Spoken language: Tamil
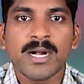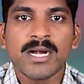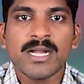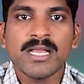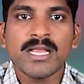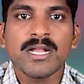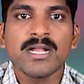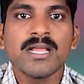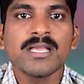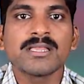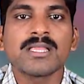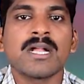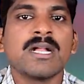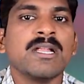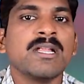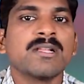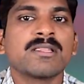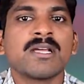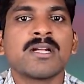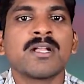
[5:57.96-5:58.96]
மழை இல்லை
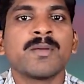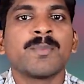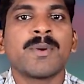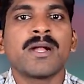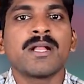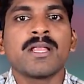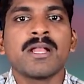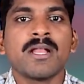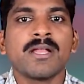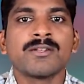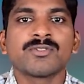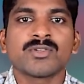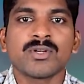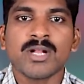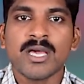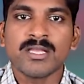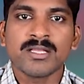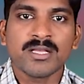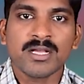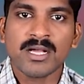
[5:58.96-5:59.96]
தண்ணீர் தட்டுப்பாடு இல்லைன்னு
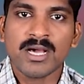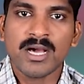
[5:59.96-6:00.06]
சொன்னால் அதுக்கு